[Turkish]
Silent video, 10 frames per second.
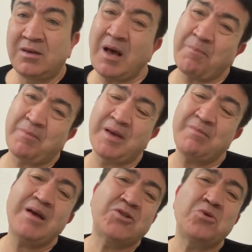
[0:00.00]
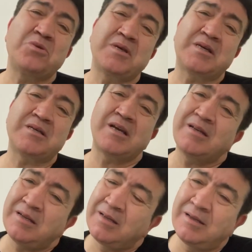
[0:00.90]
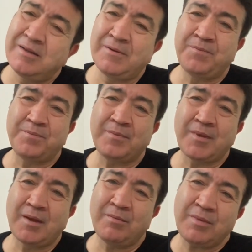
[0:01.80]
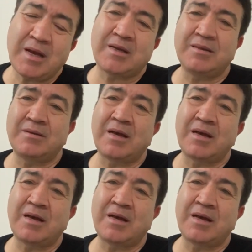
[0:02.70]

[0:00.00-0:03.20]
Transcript: Yapmayın bence yol yakınken bırakın